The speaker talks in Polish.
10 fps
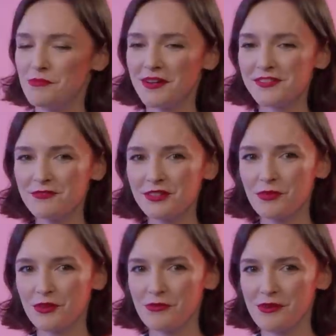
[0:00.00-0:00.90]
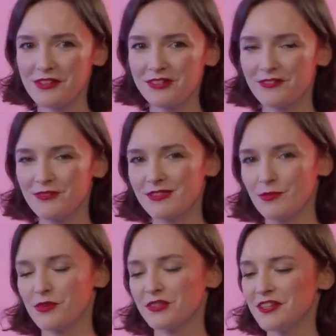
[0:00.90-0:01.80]
bardzo mi się podoba jeszcze w tym
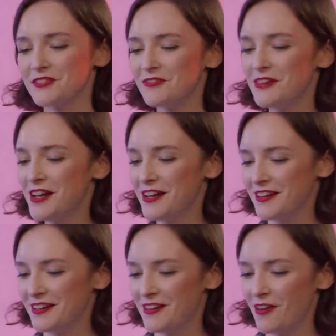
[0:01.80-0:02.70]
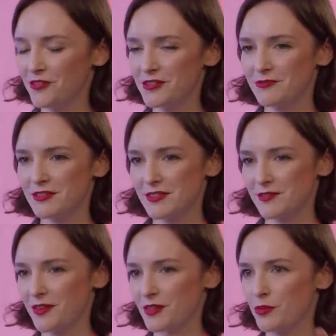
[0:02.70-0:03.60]
zaproszeniu. E, ono jest
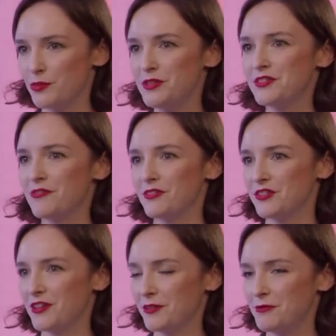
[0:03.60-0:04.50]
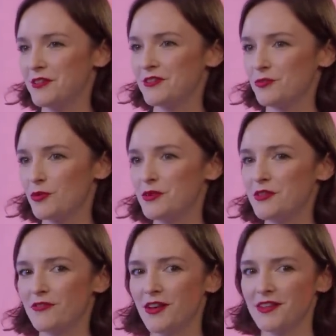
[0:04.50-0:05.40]
wystosowane publicznie właśnie na Twitterze,
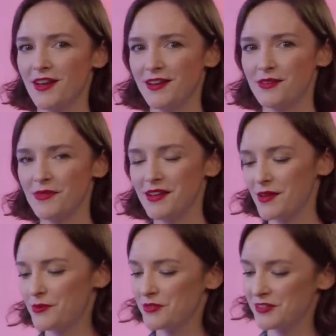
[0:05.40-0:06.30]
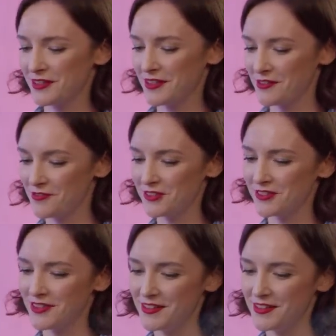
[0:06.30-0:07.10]
opublikowane, ale maila proszę kierować na